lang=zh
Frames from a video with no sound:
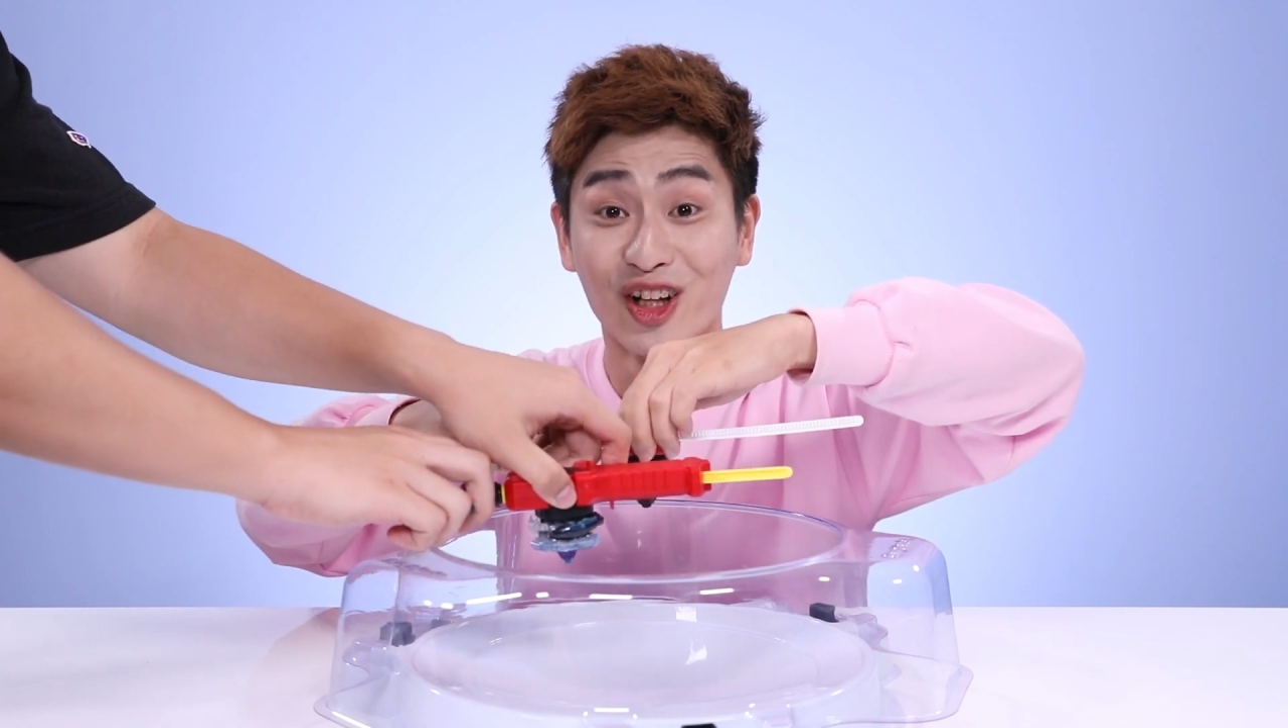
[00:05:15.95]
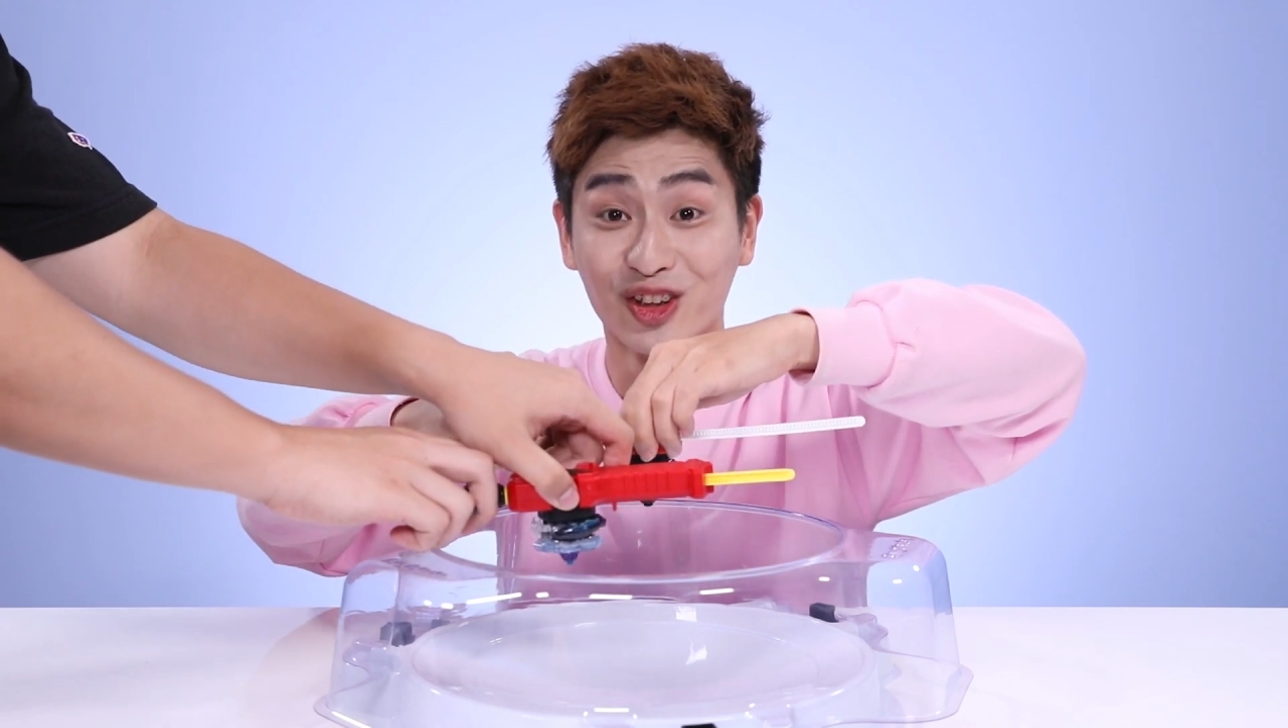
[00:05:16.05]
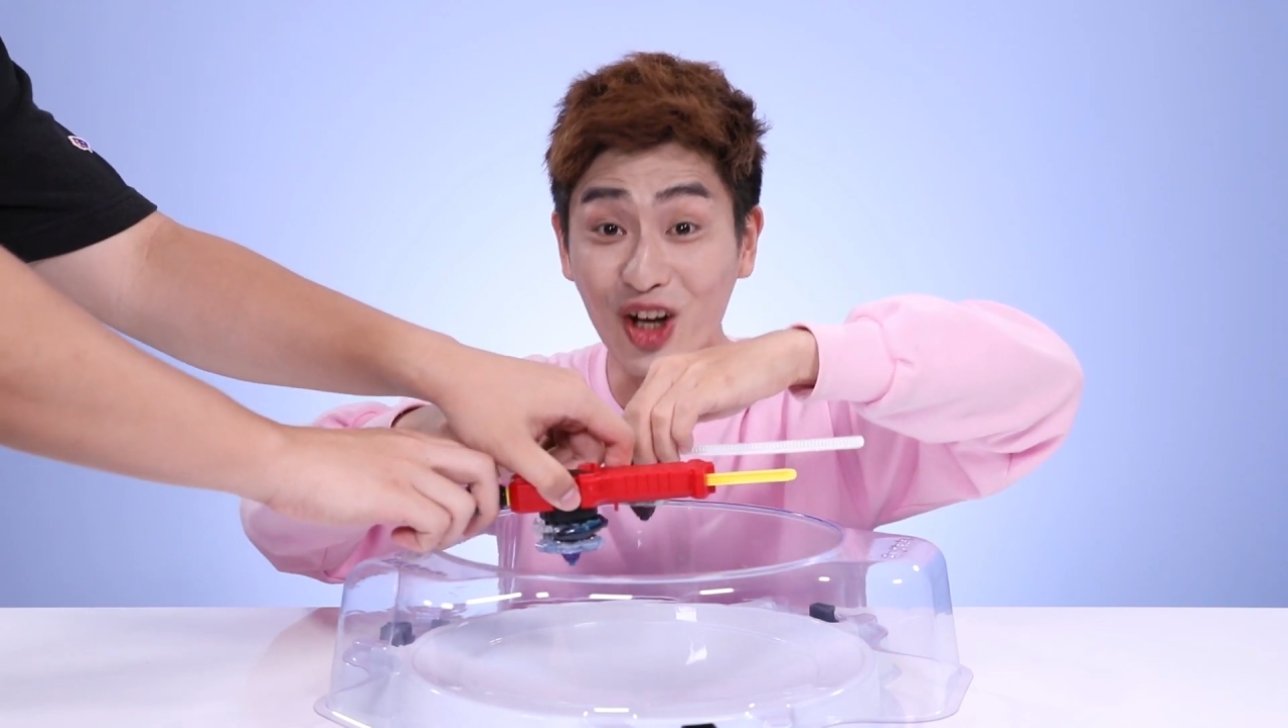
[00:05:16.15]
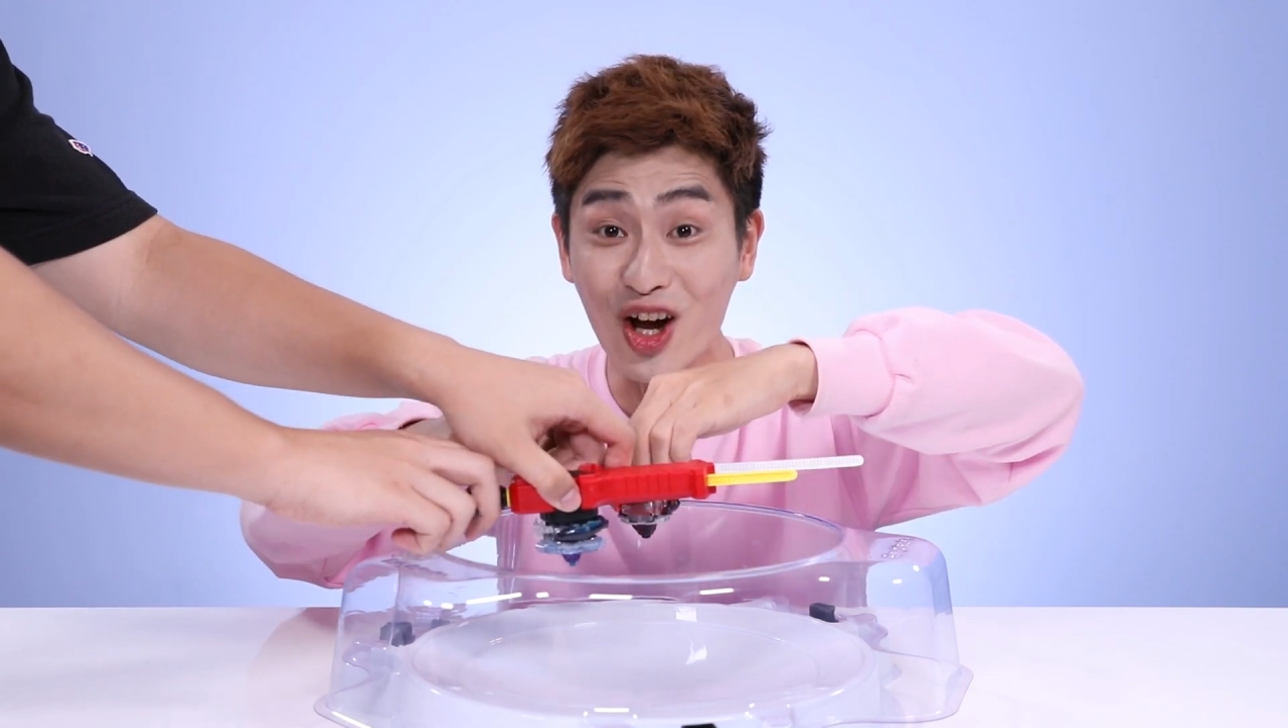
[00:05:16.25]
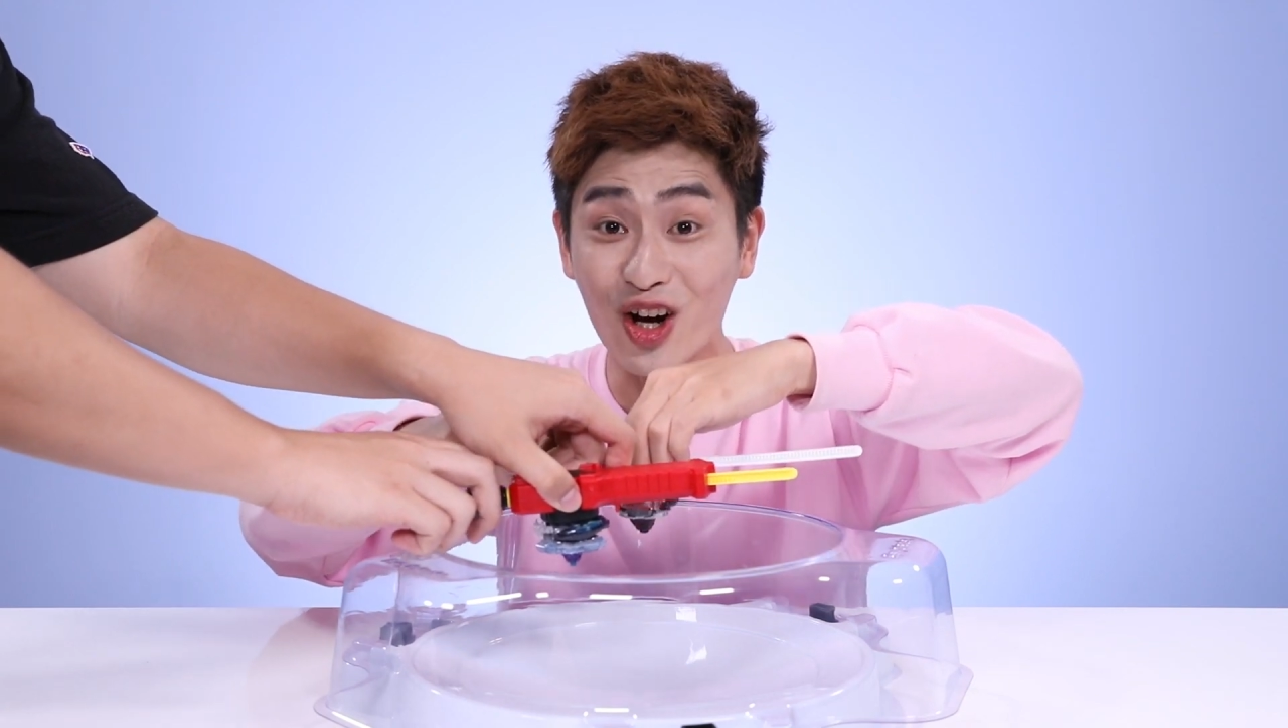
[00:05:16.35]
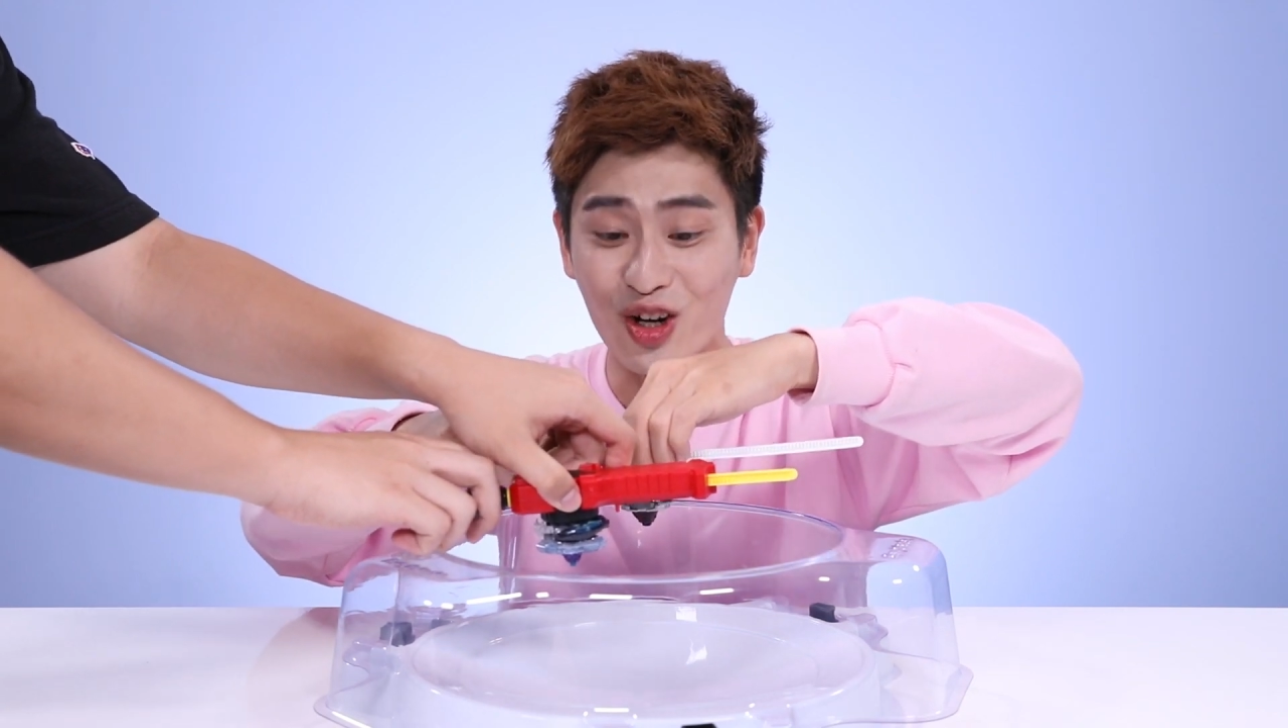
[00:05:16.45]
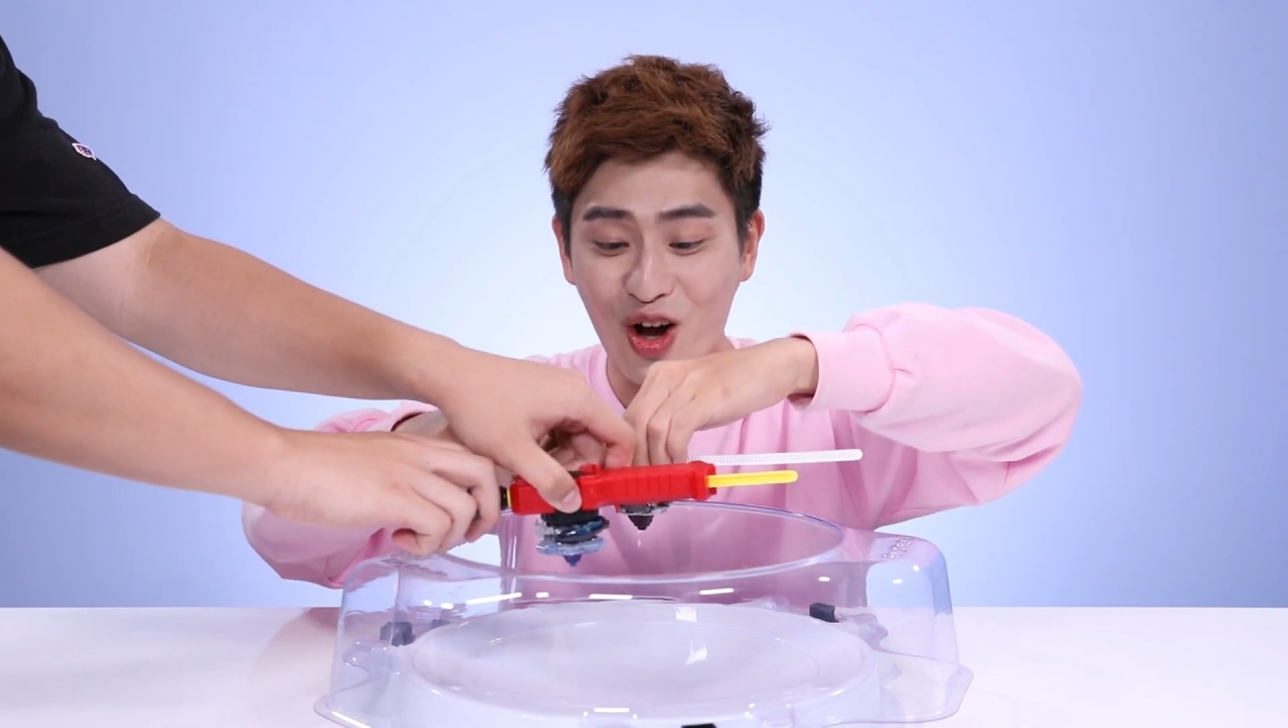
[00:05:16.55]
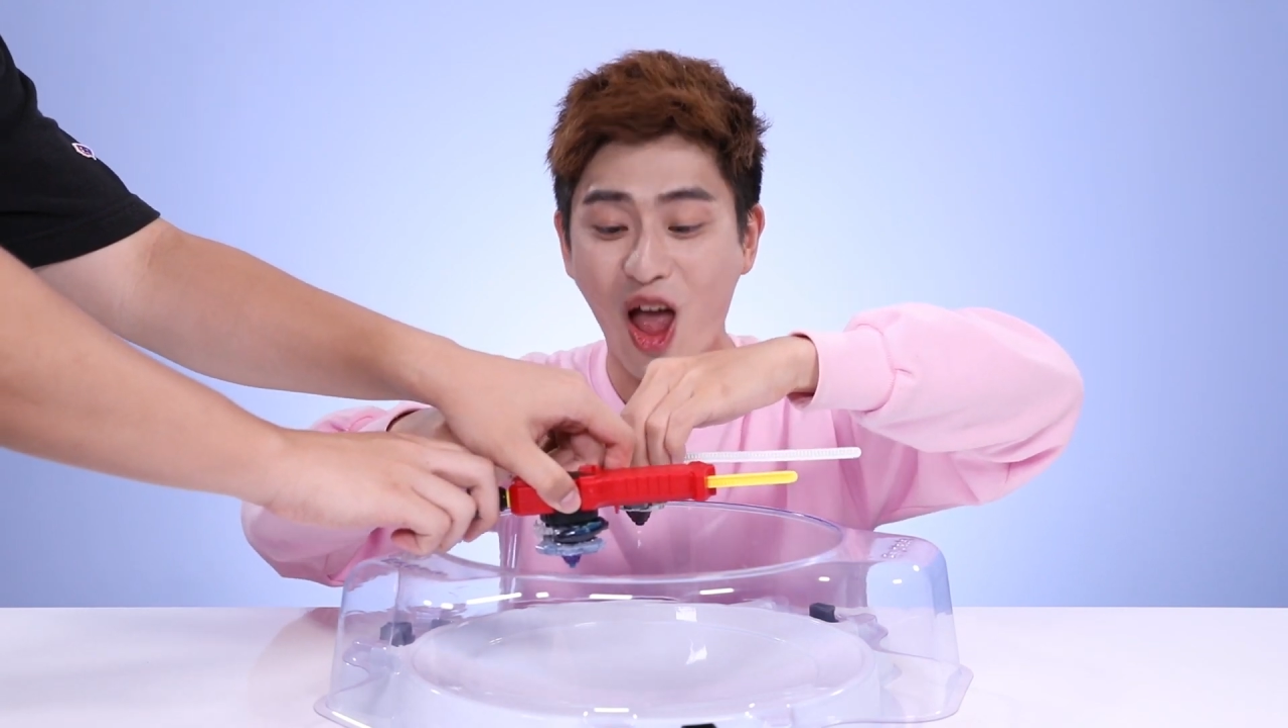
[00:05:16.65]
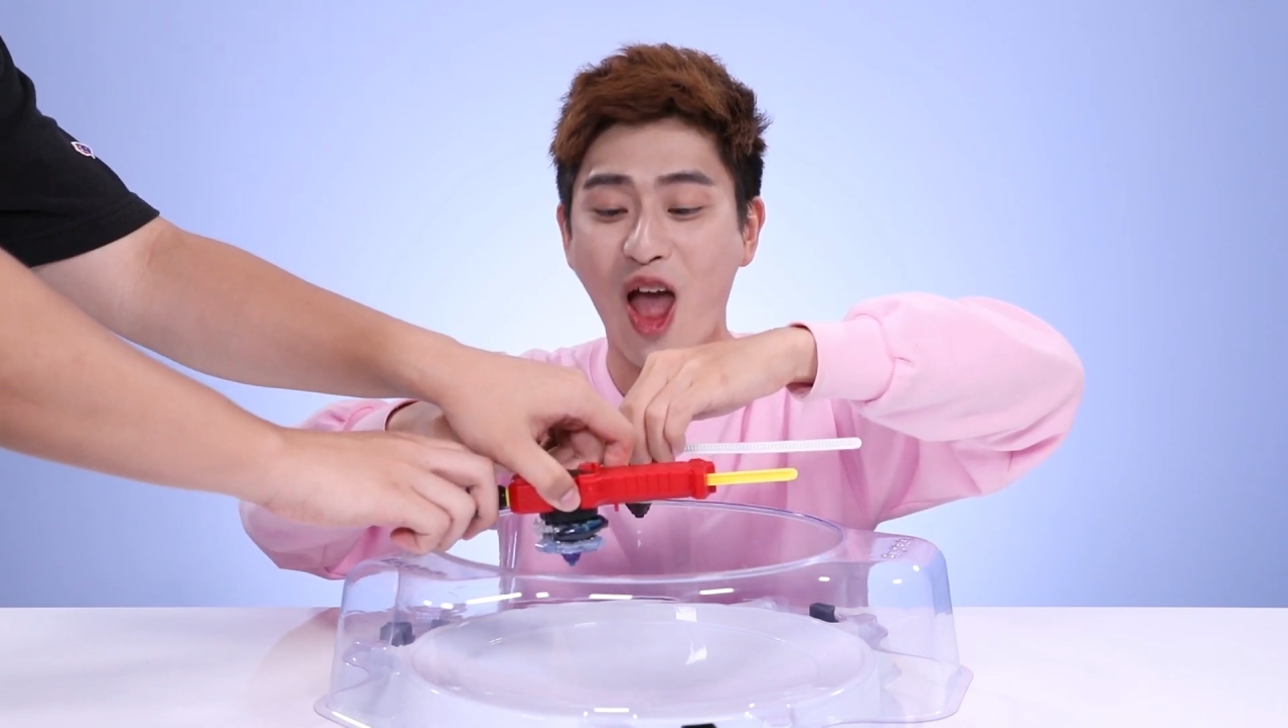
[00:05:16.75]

two,